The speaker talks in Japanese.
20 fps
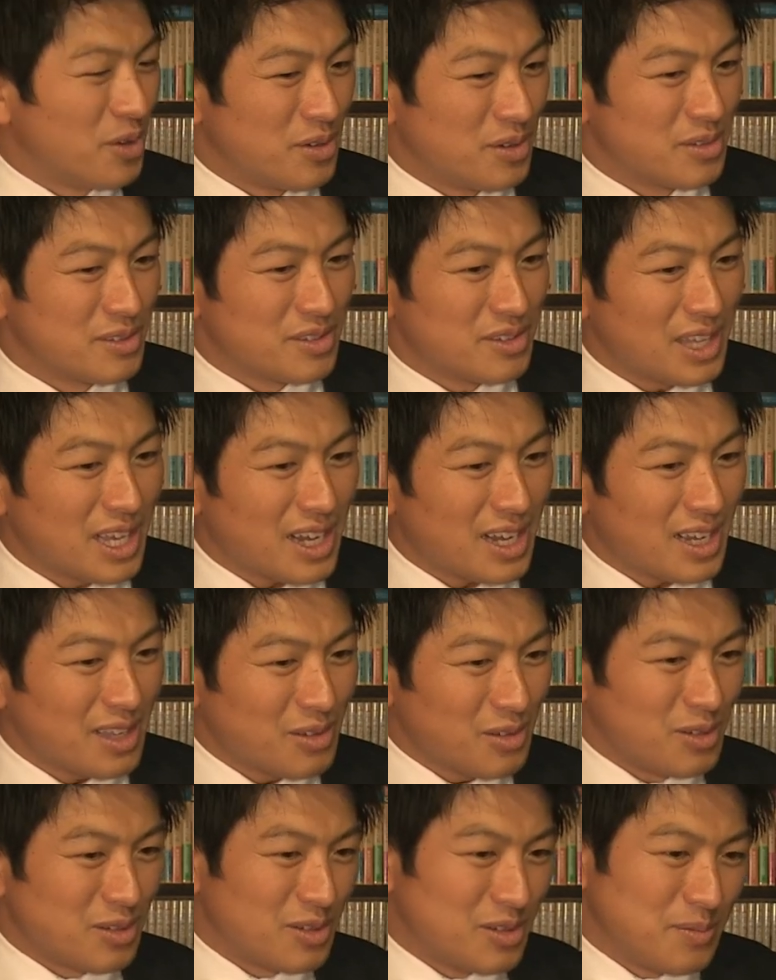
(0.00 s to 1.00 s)
の中
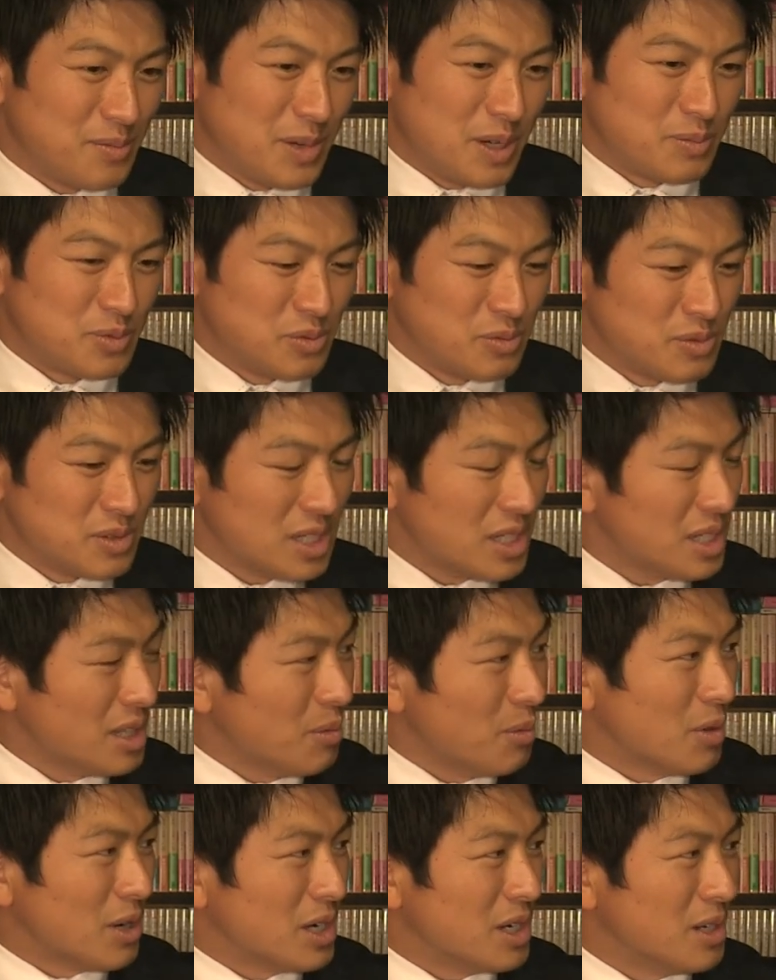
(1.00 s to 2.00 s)
のまあ部分的
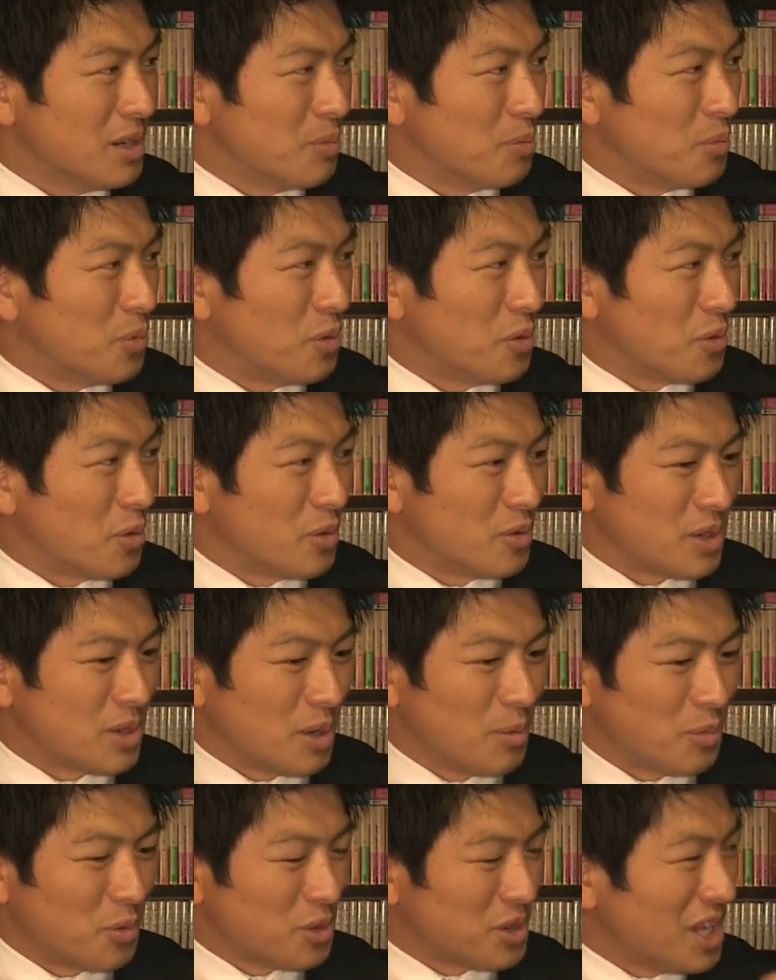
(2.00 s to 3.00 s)
なものが日本国
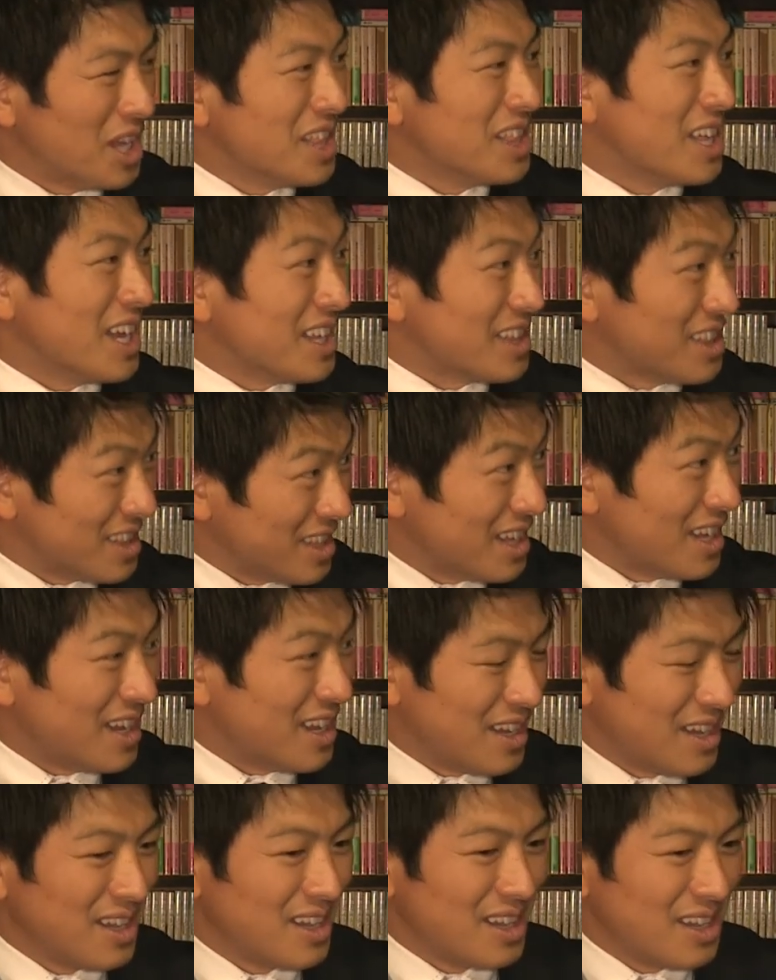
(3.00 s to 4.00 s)
憲法典であっ
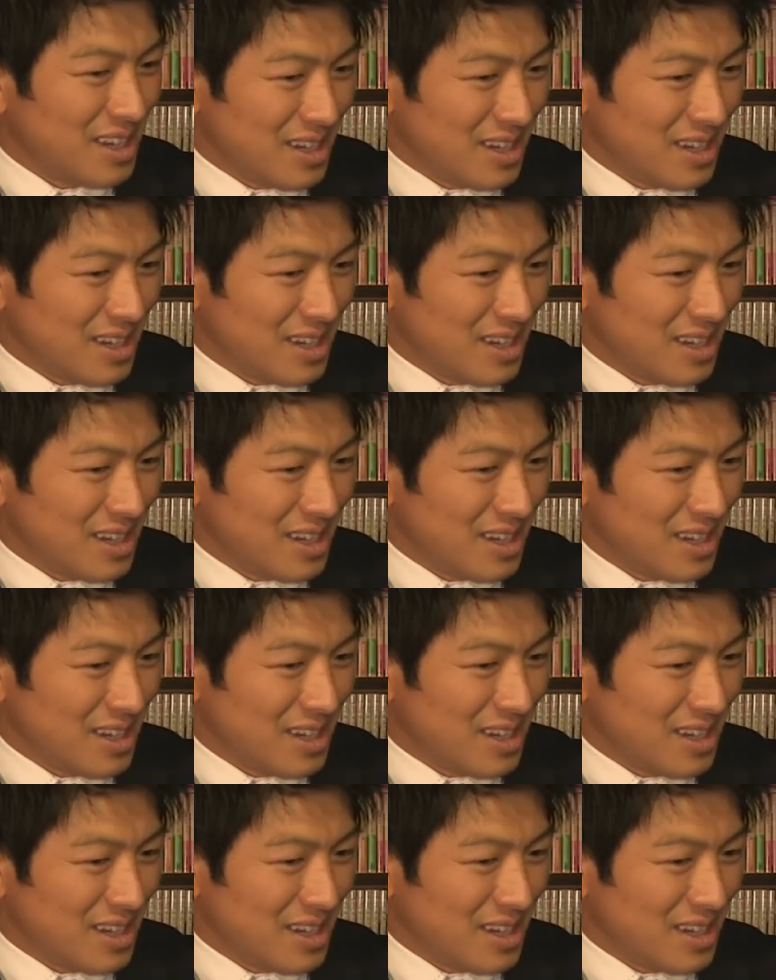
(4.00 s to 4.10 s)
て、